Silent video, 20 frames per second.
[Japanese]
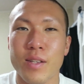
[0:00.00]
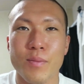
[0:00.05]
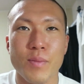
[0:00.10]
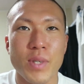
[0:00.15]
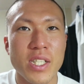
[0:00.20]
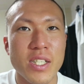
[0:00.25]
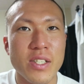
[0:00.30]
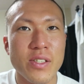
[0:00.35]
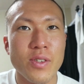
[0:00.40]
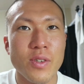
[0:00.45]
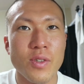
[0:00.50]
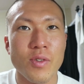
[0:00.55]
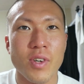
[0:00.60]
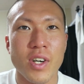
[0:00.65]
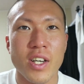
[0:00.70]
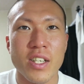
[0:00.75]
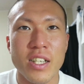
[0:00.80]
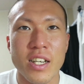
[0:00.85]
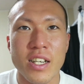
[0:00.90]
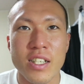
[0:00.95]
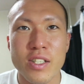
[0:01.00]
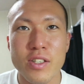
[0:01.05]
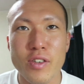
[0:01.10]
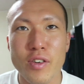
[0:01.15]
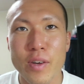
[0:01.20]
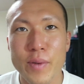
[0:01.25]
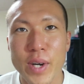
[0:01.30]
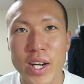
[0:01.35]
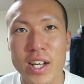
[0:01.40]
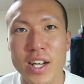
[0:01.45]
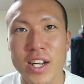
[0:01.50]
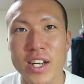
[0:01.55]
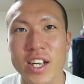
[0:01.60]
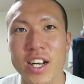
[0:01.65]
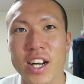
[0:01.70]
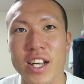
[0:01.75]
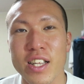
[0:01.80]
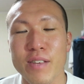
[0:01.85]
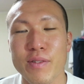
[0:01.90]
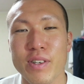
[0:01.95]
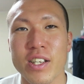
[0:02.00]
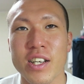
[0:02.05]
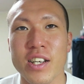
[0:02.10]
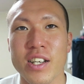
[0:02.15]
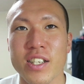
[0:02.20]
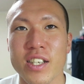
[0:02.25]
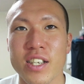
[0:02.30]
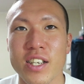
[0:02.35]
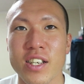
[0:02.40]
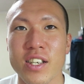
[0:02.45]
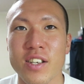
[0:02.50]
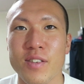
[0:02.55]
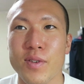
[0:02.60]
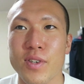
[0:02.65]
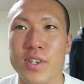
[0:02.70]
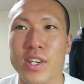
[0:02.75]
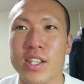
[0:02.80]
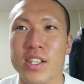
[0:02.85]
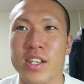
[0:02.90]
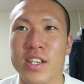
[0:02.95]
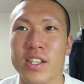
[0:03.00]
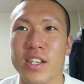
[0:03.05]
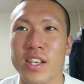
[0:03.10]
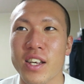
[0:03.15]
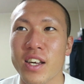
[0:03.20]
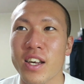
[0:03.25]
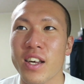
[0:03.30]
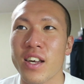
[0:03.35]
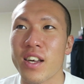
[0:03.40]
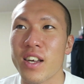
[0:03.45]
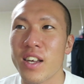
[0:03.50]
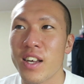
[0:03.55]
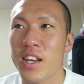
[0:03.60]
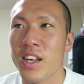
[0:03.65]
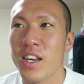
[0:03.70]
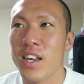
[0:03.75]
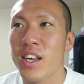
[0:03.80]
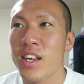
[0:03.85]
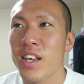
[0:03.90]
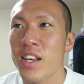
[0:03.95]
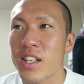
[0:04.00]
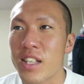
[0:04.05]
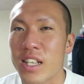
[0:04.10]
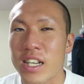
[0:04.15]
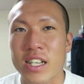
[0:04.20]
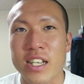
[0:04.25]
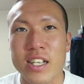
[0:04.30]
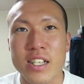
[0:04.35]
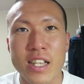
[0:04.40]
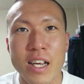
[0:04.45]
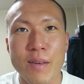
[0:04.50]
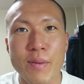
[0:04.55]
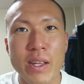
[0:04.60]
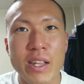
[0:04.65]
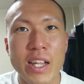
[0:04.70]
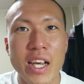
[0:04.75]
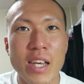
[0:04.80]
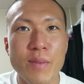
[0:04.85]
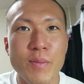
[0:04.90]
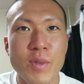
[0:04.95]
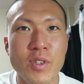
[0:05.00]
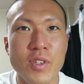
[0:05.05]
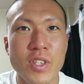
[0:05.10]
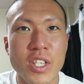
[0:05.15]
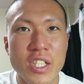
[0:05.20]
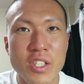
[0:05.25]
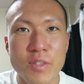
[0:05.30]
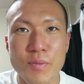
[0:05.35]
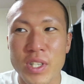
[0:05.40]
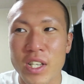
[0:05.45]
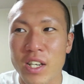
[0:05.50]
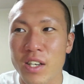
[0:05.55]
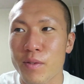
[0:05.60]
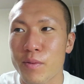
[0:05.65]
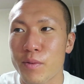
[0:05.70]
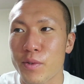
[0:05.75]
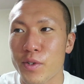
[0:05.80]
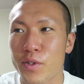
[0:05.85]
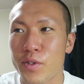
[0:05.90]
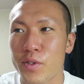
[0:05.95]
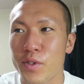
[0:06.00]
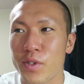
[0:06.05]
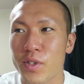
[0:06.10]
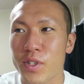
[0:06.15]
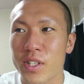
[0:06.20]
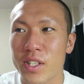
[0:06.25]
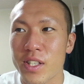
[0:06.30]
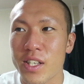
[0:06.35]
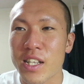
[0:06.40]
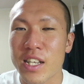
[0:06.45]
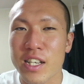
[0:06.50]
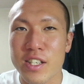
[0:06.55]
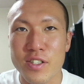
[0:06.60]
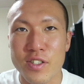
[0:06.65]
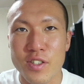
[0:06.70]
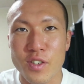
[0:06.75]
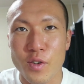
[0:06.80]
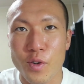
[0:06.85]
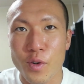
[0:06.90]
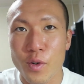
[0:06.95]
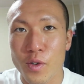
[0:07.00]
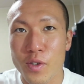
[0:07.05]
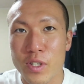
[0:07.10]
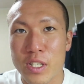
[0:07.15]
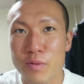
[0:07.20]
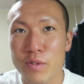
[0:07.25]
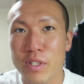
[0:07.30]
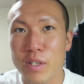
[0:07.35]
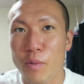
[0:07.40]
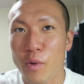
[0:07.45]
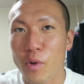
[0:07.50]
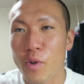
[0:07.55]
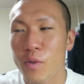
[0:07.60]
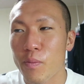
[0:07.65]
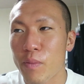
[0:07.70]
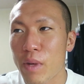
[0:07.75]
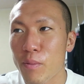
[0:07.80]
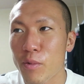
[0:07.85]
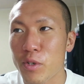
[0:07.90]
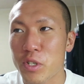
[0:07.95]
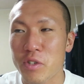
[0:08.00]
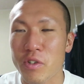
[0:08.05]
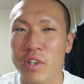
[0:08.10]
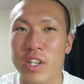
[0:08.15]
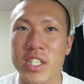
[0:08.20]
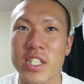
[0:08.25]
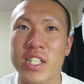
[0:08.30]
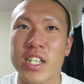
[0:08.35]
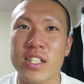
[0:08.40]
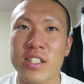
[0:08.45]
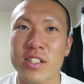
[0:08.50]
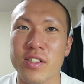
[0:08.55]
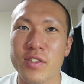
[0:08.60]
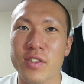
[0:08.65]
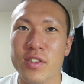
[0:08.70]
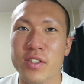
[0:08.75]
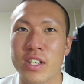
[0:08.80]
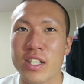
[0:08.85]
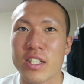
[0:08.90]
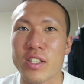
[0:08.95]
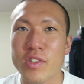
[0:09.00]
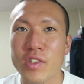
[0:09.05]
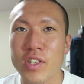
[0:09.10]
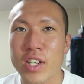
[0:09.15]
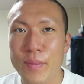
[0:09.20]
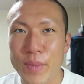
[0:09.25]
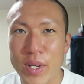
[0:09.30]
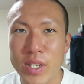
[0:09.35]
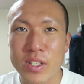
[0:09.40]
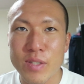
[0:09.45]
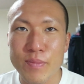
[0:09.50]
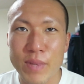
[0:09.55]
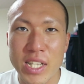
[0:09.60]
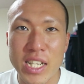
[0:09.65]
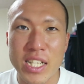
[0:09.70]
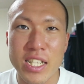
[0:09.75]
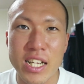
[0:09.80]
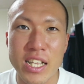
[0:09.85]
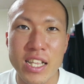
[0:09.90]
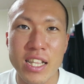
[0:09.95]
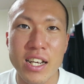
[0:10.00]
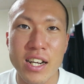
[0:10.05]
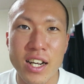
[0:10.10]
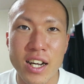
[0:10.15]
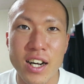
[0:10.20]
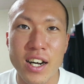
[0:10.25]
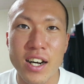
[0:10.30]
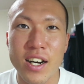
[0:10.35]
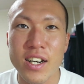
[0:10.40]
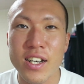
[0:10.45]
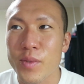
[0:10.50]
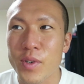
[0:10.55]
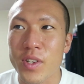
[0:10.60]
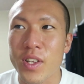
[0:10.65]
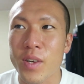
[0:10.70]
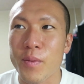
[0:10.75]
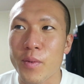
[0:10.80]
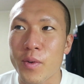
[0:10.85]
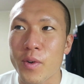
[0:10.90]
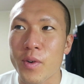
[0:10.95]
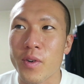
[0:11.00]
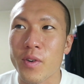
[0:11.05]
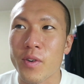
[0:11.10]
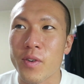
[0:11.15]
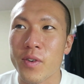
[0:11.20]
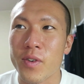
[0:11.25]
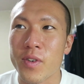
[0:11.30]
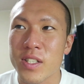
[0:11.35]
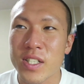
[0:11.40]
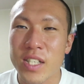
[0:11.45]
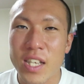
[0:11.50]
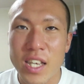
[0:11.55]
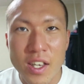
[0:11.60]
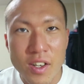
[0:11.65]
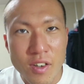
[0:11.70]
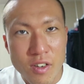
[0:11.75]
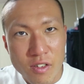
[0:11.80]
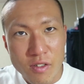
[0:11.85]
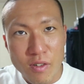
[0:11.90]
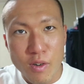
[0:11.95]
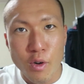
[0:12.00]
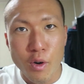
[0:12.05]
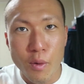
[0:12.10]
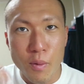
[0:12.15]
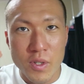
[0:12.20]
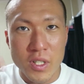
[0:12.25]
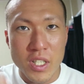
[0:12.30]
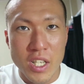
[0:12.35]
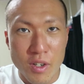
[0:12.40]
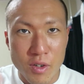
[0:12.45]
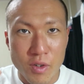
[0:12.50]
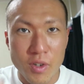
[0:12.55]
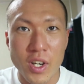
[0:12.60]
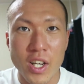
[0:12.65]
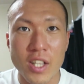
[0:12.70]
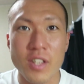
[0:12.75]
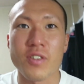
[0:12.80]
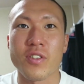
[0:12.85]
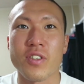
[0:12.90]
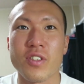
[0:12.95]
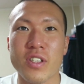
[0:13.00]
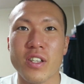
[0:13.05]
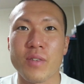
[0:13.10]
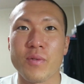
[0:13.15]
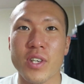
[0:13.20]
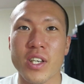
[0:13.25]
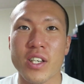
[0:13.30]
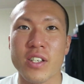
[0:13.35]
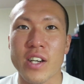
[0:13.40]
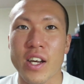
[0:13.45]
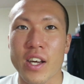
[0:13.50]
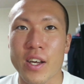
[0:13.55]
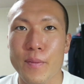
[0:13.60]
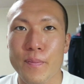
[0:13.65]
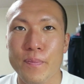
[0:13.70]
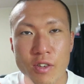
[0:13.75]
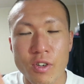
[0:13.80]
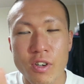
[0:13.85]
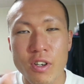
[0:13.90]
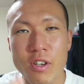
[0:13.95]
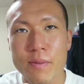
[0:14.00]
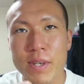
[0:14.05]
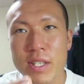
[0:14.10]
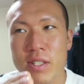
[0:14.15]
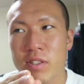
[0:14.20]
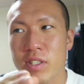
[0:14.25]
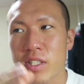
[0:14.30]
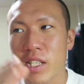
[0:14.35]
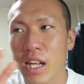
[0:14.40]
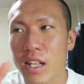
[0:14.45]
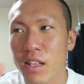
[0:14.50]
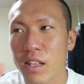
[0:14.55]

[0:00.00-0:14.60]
ミスドとかさ、そればっかりが頭の中に思い浮かんできて、なんかね、食べたいものリストみたいなのも出てくるんよ。こう、自分でもメモしとかしだすんよ。そのレベルまでになったら、もうね、もう、性欲はほぼゼロやと言ってもいいぐらい。で、俺の場合3